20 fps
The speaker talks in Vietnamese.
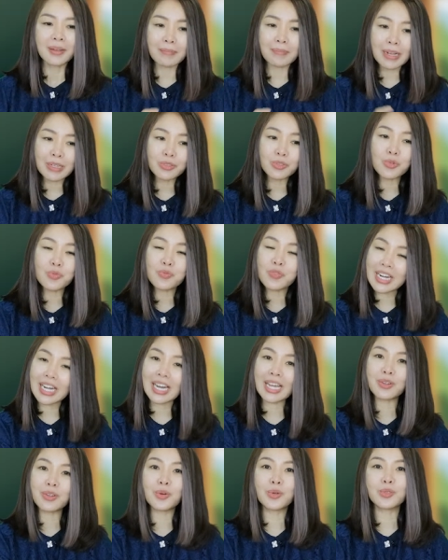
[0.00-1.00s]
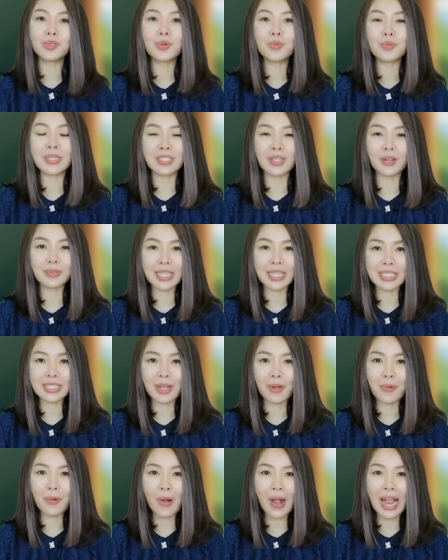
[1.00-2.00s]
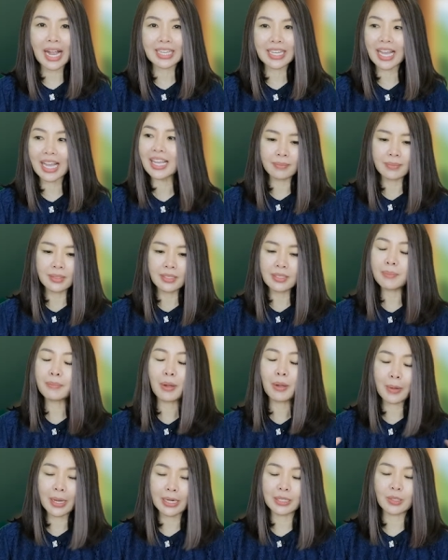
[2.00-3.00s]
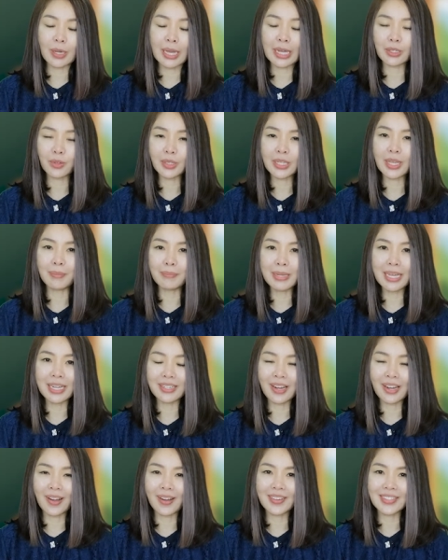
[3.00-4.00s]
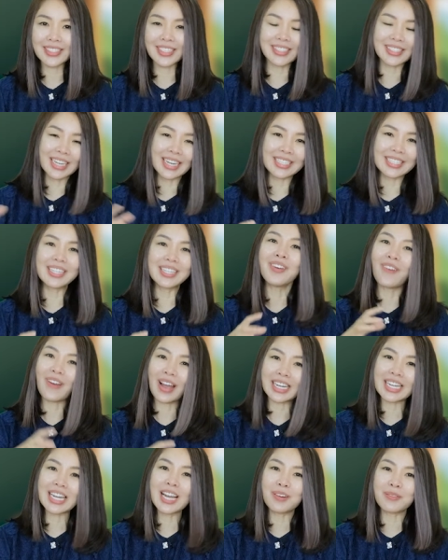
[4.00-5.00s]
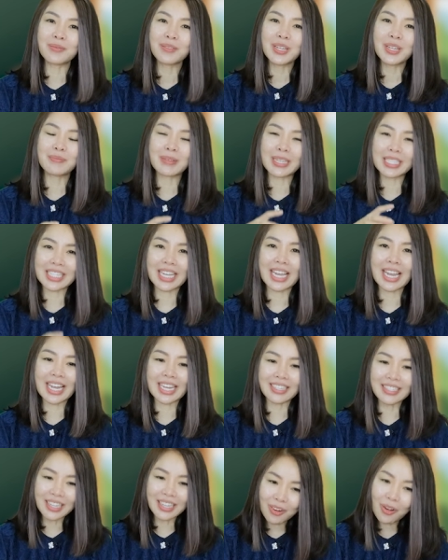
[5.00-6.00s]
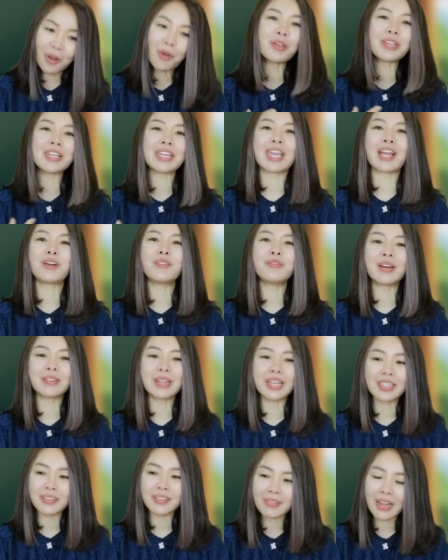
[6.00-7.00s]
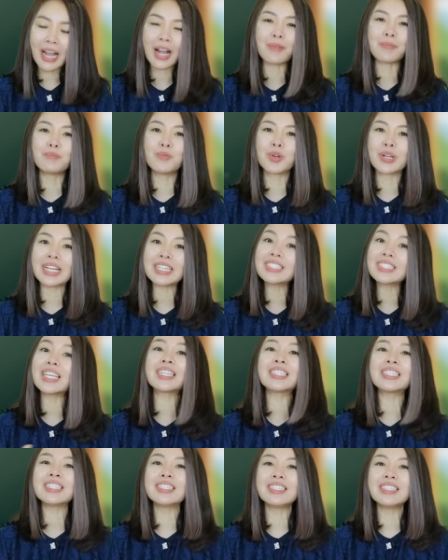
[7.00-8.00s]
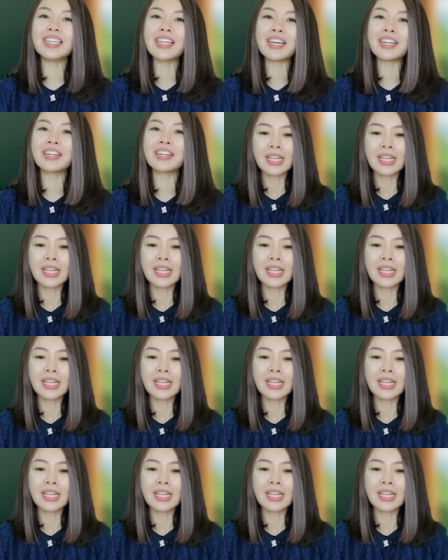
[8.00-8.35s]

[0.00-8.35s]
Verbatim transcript: Mặc dù vẫn là nội dung ở trong sách giáo khoa nhé, nhưng mà hoàn toàn có thể biến nó trở thành những hoạt động mà trẻ được lôi kéo vào đấy và học một cách rất tự nhiên.